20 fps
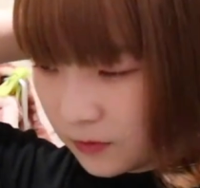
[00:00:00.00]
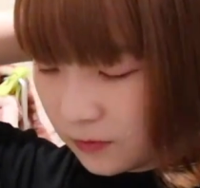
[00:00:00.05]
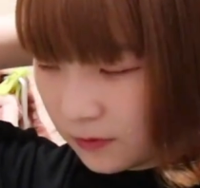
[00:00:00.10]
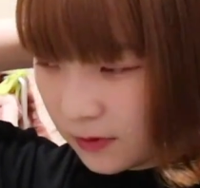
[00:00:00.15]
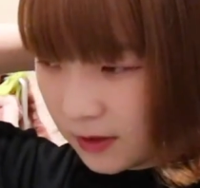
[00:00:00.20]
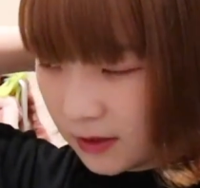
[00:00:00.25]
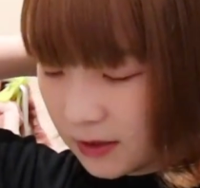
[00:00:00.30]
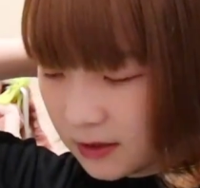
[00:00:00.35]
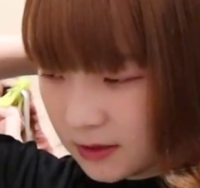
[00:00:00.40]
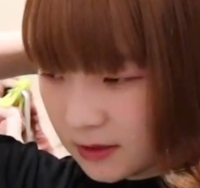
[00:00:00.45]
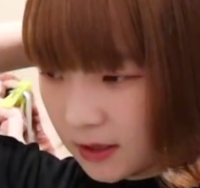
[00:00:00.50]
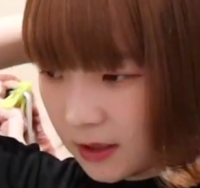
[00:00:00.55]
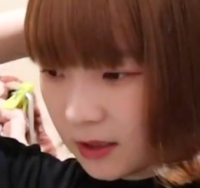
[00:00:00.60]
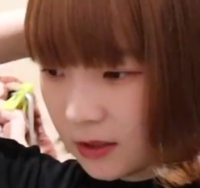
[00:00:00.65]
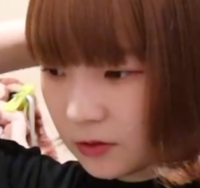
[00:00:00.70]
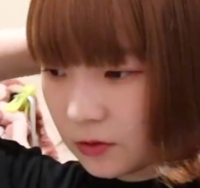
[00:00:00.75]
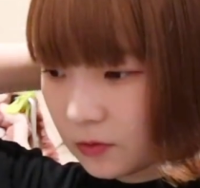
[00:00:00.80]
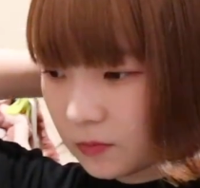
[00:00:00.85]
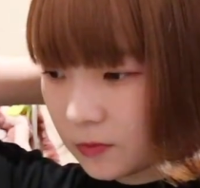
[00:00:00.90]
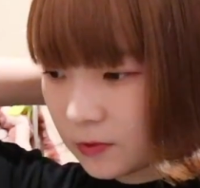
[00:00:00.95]
これにした
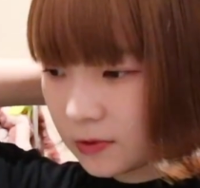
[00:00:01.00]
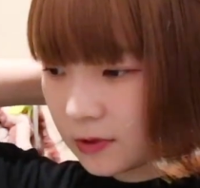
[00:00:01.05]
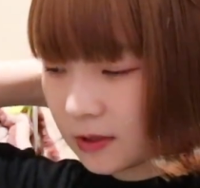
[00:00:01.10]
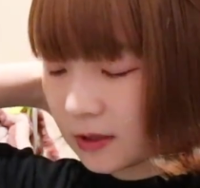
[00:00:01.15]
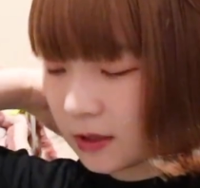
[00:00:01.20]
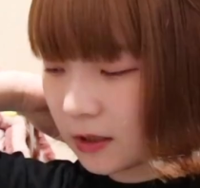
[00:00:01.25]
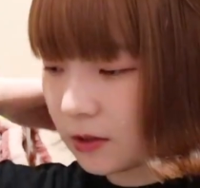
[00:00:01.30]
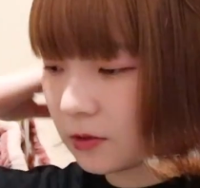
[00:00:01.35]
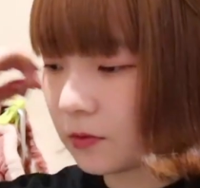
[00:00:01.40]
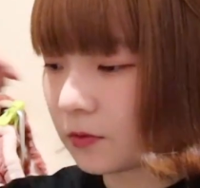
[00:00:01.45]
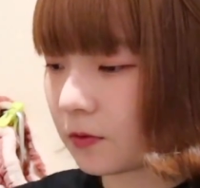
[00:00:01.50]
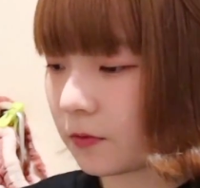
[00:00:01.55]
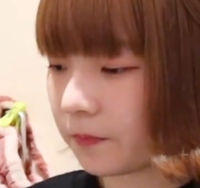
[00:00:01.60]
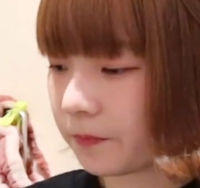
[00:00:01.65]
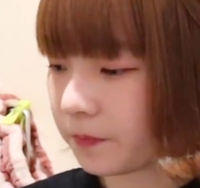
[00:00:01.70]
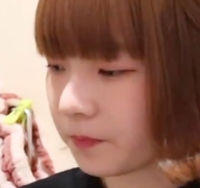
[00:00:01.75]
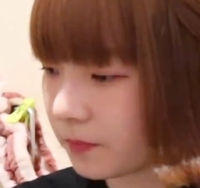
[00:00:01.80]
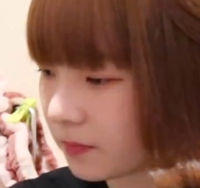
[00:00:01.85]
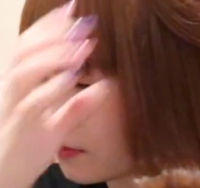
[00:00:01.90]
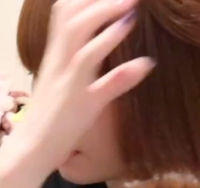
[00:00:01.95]
いと思ってたけど
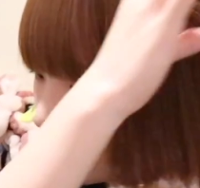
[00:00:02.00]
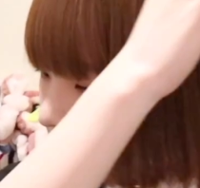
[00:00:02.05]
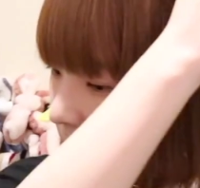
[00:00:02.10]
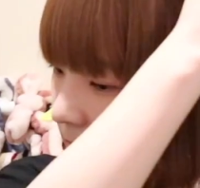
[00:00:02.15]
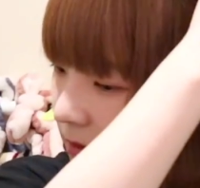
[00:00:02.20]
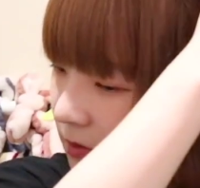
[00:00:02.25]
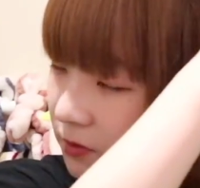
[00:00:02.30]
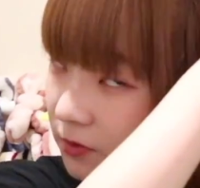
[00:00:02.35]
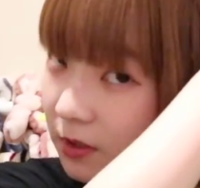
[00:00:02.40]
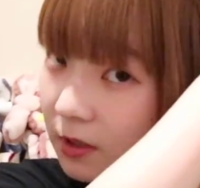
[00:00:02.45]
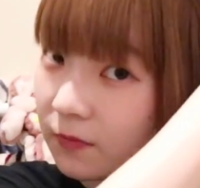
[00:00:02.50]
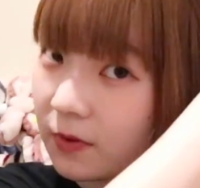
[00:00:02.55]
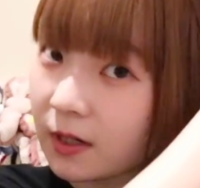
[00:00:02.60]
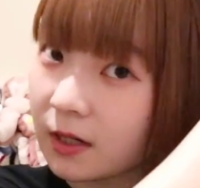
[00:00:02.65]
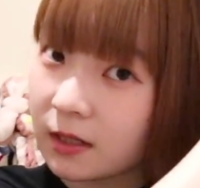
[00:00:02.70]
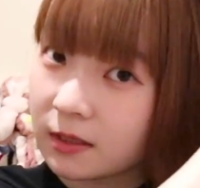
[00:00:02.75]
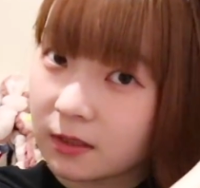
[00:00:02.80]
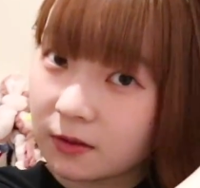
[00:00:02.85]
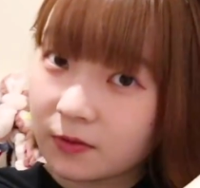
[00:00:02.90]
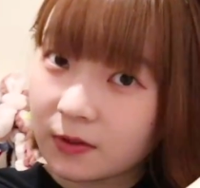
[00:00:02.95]
それは
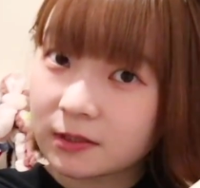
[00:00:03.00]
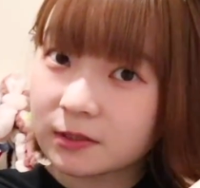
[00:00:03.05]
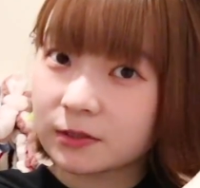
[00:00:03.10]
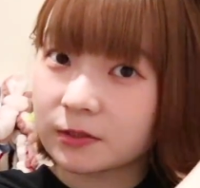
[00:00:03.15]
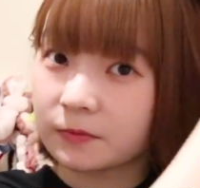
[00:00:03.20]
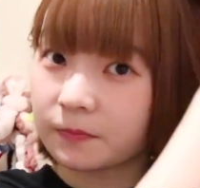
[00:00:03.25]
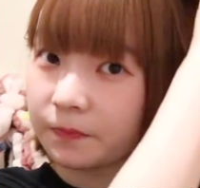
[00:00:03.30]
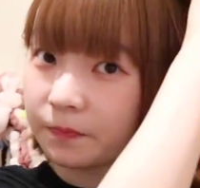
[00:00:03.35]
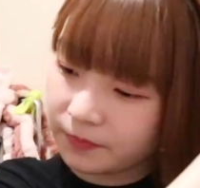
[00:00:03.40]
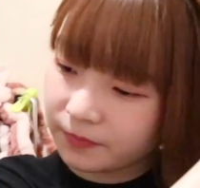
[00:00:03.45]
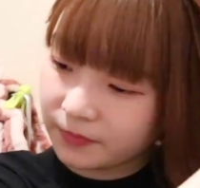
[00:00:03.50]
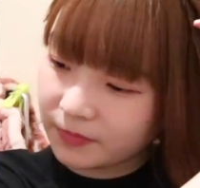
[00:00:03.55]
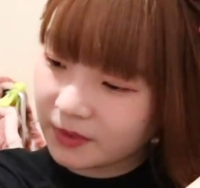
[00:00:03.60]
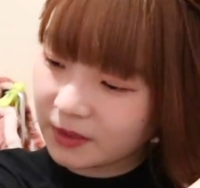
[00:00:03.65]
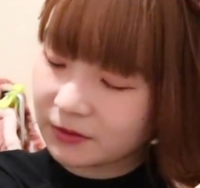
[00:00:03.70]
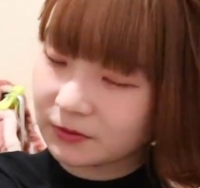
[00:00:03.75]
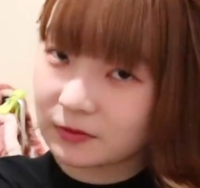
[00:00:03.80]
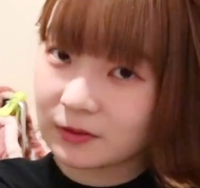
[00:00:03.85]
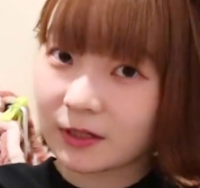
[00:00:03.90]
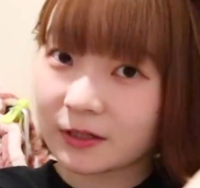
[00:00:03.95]
叶わず
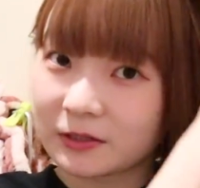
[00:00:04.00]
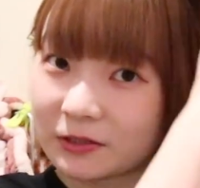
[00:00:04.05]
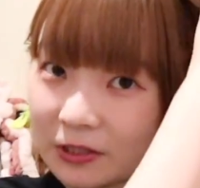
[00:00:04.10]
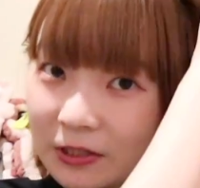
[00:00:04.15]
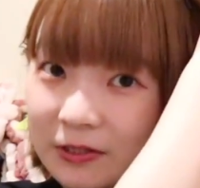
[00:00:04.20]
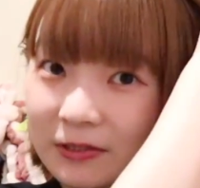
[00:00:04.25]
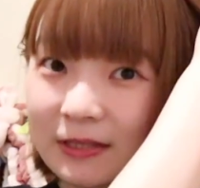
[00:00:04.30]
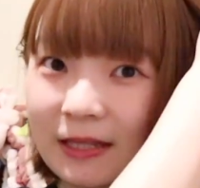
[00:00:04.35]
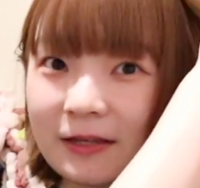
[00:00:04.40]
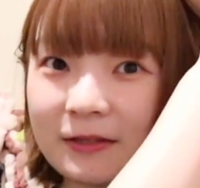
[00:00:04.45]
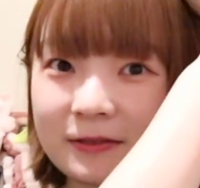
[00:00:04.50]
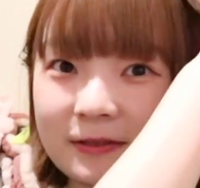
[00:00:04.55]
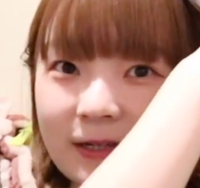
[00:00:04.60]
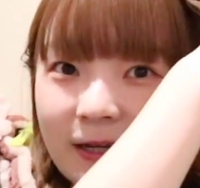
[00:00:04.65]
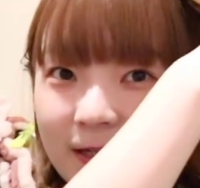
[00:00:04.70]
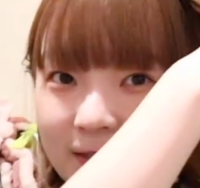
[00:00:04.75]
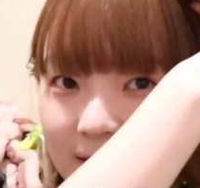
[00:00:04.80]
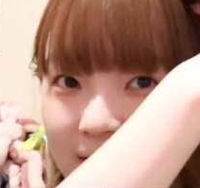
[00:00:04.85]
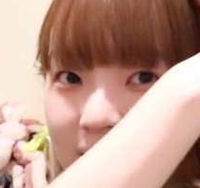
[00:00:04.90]
泣く泣くっていう感